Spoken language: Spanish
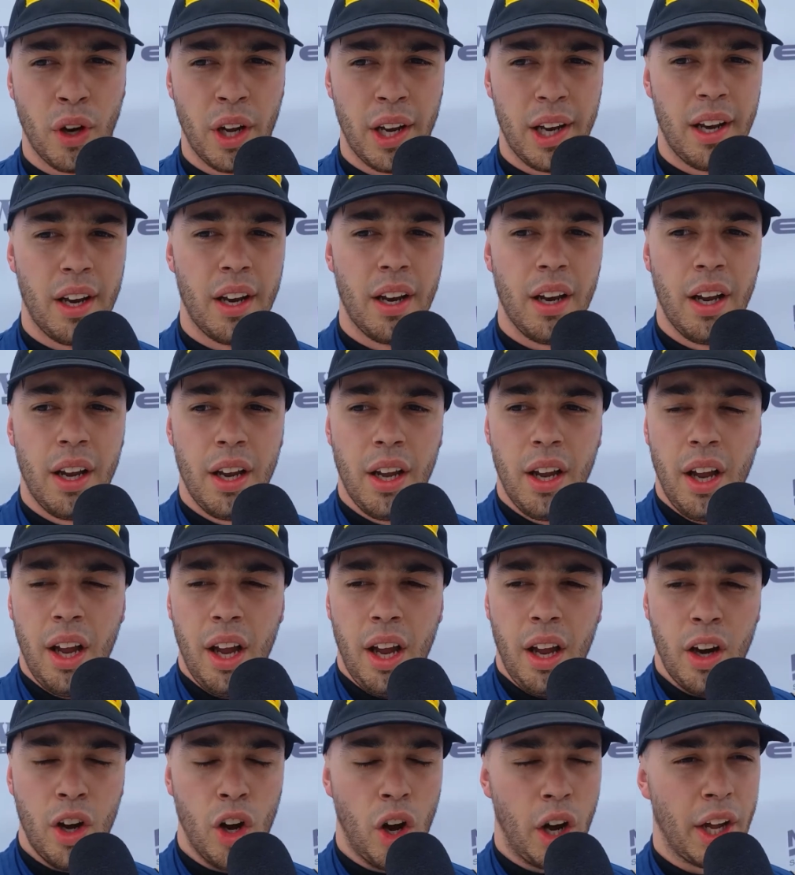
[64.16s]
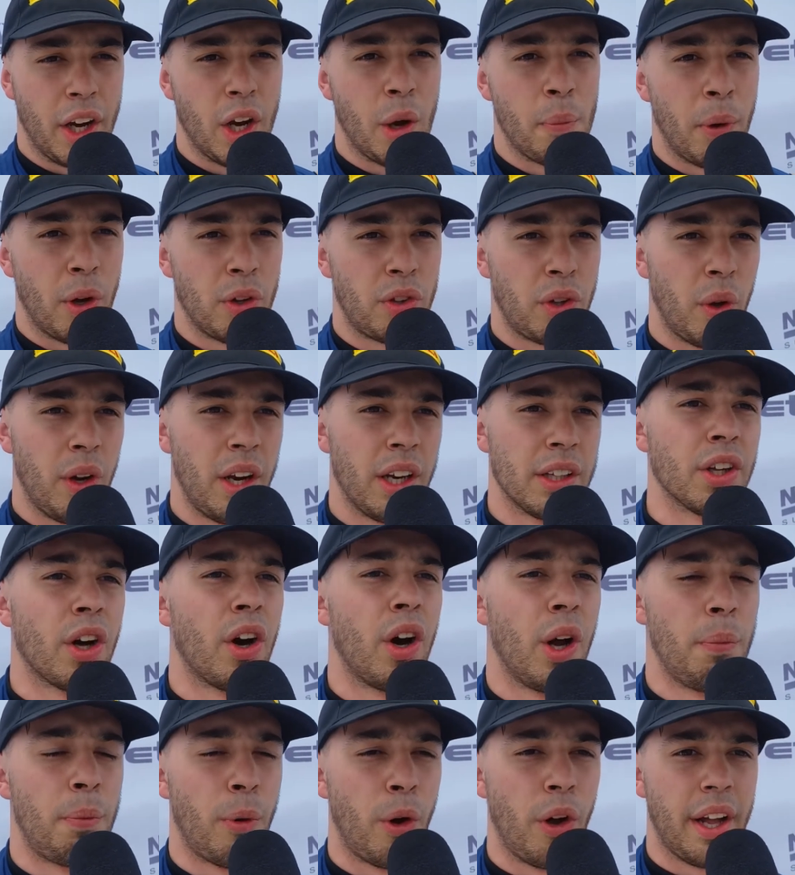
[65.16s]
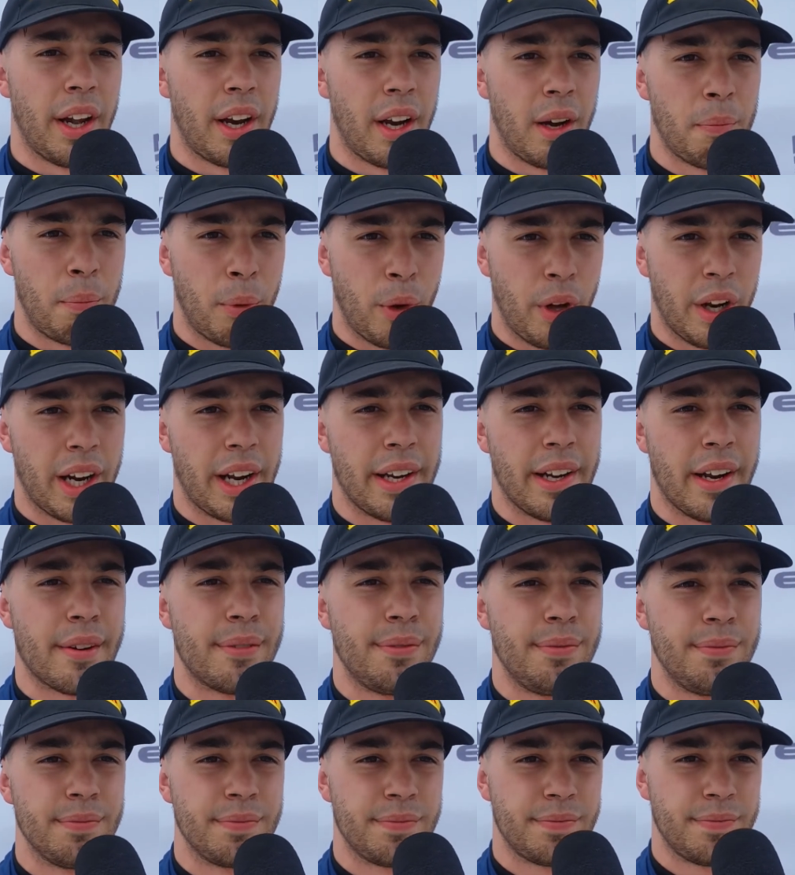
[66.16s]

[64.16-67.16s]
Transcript: fue lo que nos posibilitó hoy poder, poder ganar.